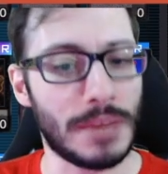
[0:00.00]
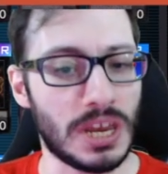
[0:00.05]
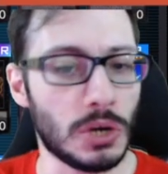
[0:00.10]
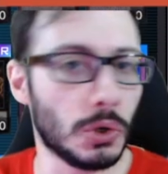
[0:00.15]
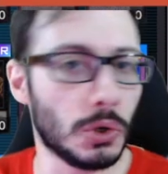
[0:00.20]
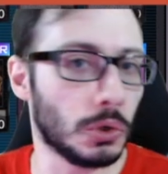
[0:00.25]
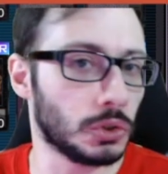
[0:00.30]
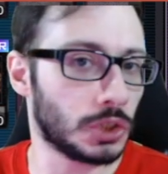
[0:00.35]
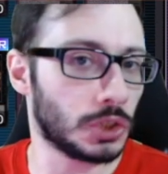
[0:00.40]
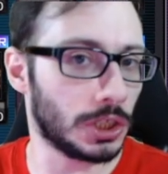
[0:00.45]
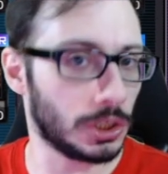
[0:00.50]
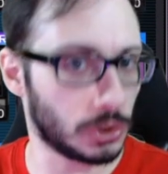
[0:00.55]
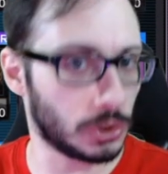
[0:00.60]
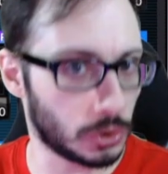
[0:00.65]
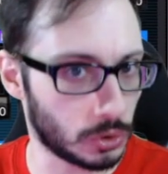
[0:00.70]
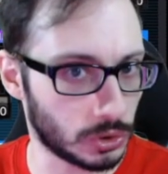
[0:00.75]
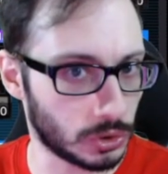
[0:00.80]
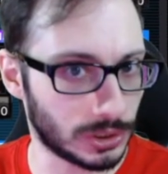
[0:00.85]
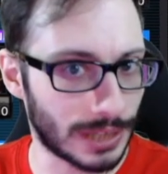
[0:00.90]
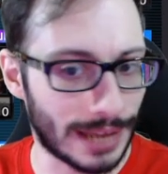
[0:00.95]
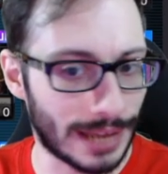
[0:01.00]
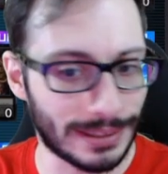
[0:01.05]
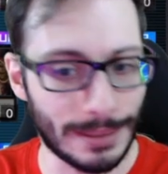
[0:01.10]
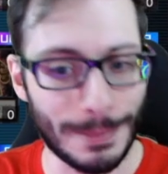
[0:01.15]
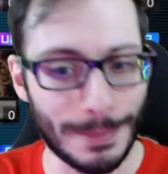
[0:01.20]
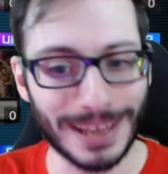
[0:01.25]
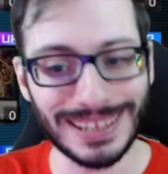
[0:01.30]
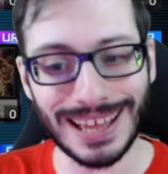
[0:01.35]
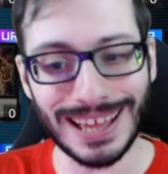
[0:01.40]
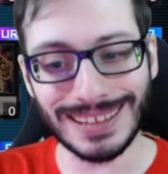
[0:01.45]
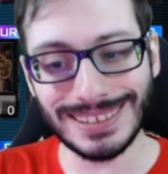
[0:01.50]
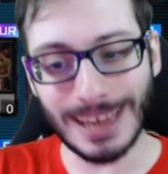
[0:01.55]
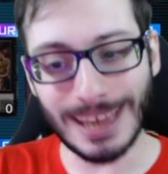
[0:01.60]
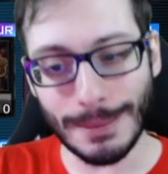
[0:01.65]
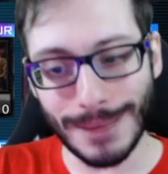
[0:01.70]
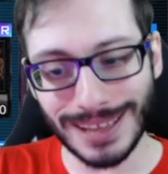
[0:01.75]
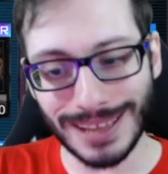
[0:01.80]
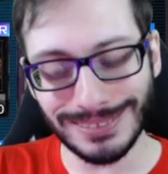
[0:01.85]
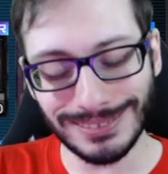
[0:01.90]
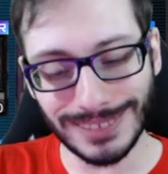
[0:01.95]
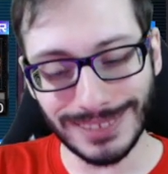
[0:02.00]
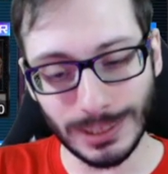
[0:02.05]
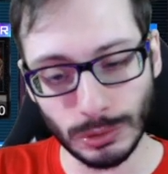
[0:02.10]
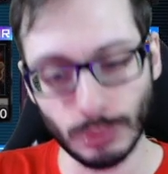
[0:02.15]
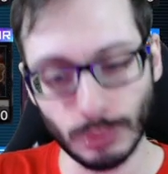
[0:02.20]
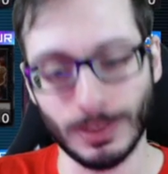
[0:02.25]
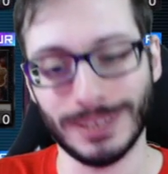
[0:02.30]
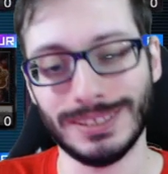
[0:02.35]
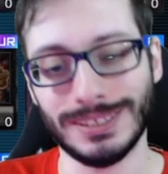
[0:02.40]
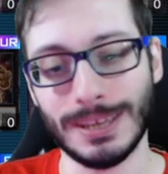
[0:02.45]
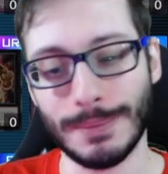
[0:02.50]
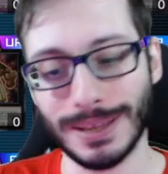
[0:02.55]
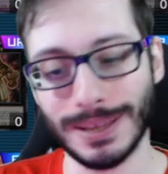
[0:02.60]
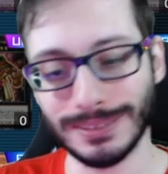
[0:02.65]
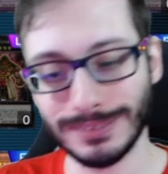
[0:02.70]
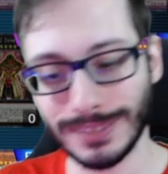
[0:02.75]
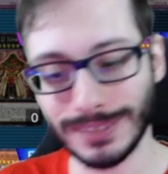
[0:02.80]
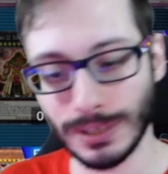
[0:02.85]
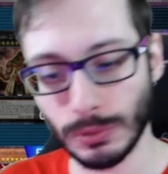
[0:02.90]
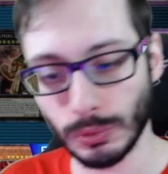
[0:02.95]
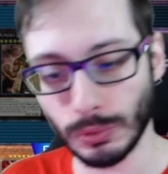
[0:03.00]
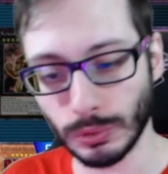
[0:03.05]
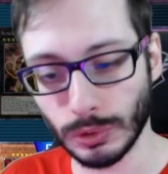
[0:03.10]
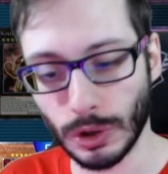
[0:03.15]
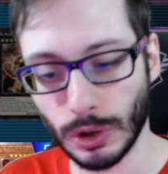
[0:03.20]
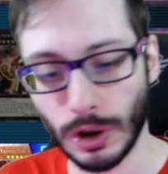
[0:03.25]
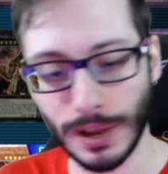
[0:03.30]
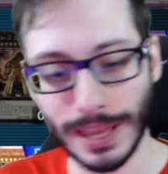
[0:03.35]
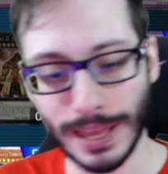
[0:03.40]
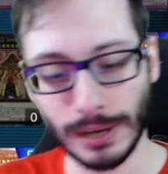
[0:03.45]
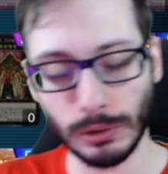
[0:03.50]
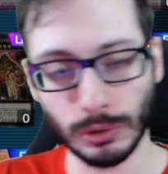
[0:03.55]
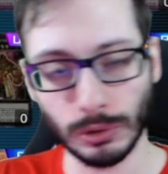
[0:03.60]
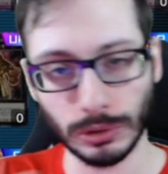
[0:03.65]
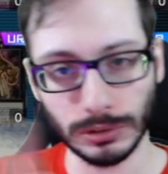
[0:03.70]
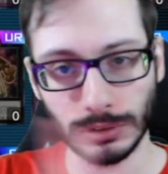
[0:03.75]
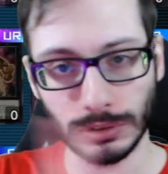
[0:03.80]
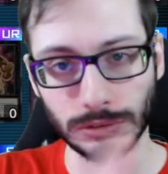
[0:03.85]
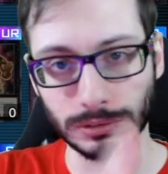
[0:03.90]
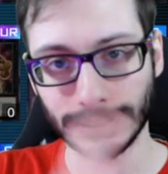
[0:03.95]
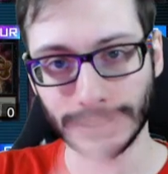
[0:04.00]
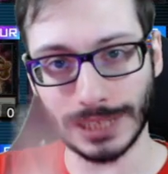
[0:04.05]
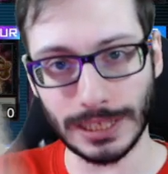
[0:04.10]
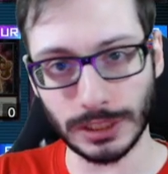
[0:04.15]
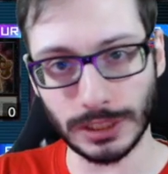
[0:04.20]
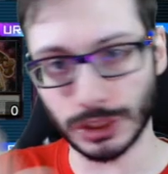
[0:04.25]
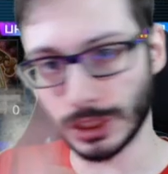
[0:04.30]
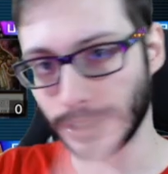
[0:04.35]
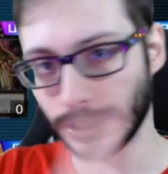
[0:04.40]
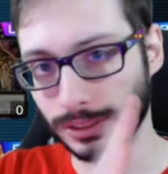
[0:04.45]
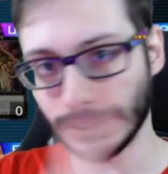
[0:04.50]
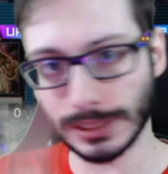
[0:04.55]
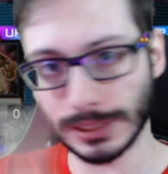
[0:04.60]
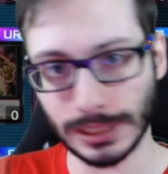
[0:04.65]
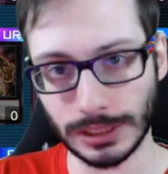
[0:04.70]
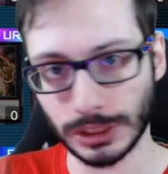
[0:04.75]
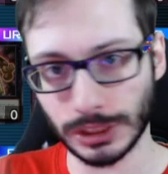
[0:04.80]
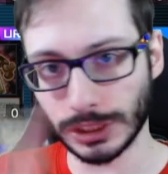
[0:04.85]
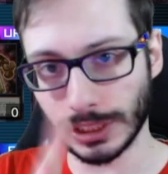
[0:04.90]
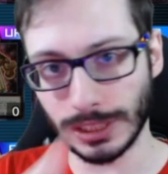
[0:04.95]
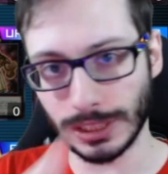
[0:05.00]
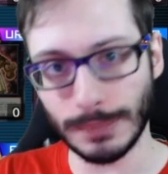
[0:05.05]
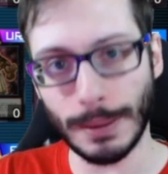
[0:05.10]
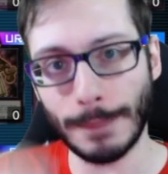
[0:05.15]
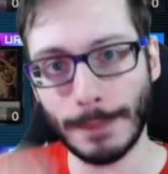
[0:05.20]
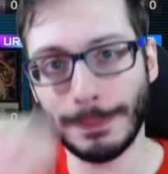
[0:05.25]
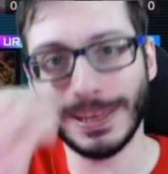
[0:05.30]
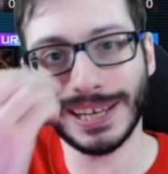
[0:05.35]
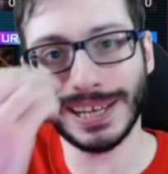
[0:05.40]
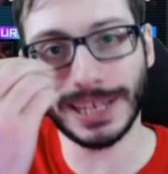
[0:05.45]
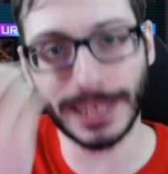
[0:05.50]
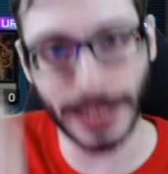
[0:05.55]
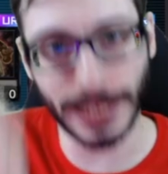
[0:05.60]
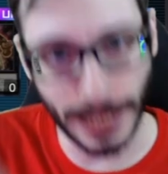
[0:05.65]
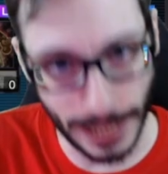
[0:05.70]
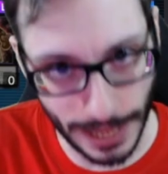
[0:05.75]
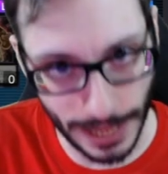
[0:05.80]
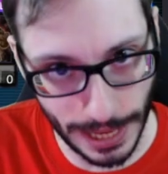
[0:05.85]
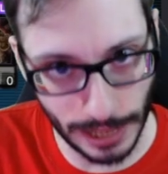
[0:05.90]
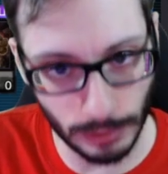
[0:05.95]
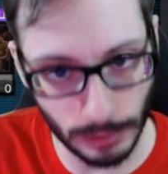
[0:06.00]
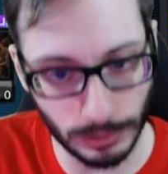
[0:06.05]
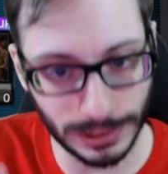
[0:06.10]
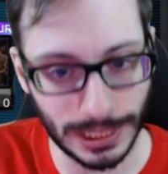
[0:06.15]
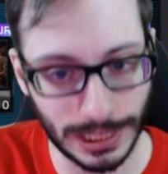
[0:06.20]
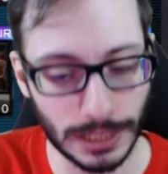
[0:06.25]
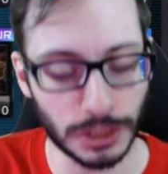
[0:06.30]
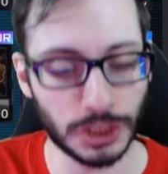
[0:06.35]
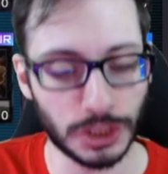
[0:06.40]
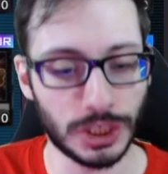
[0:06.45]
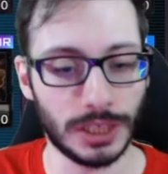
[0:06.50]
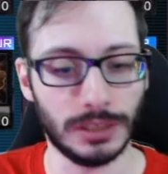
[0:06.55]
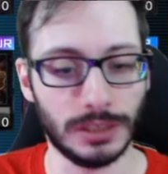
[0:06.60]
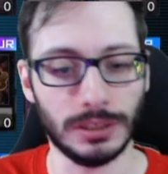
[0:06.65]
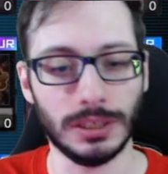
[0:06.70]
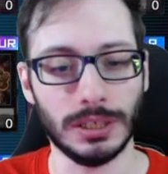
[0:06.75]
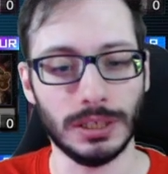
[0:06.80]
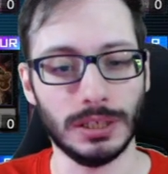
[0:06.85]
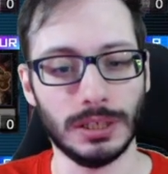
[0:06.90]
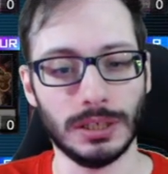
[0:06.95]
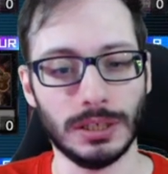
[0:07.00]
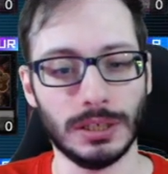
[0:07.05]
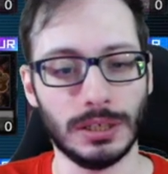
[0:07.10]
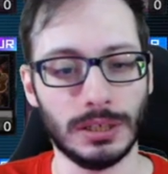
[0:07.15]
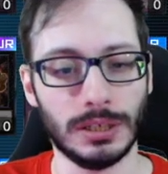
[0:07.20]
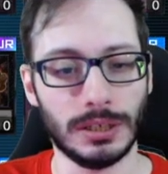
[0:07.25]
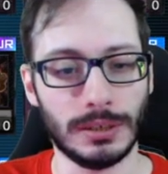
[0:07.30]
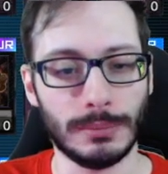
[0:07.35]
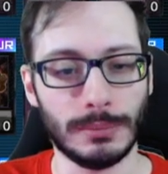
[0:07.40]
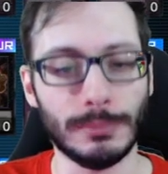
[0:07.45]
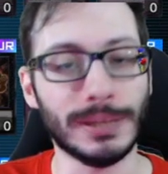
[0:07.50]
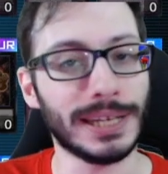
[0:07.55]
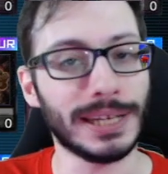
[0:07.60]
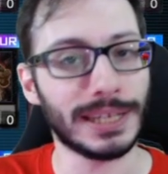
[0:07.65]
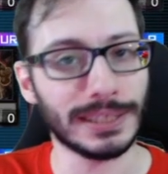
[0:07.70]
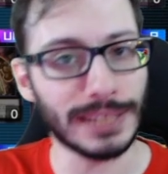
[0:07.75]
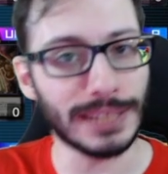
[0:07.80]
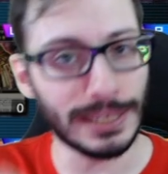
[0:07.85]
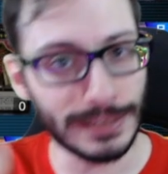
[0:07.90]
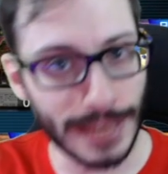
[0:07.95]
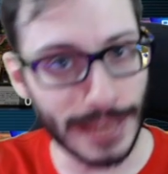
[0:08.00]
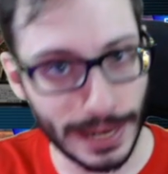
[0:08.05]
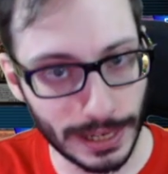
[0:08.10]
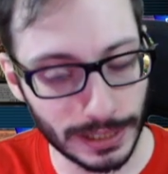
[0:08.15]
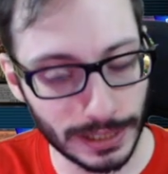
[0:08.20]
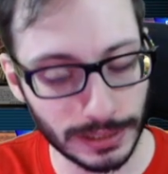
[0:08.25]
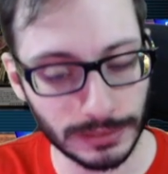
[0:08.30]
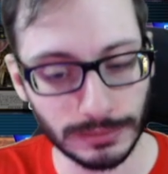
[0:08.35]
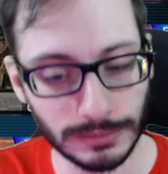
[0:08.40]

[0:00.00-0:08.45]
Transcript: non ce ne sono state, ma da diamante 2 a diamante 1 era un continuo sali scendi, sali scendi. Ma perché era un sali scendi? Brick del deck,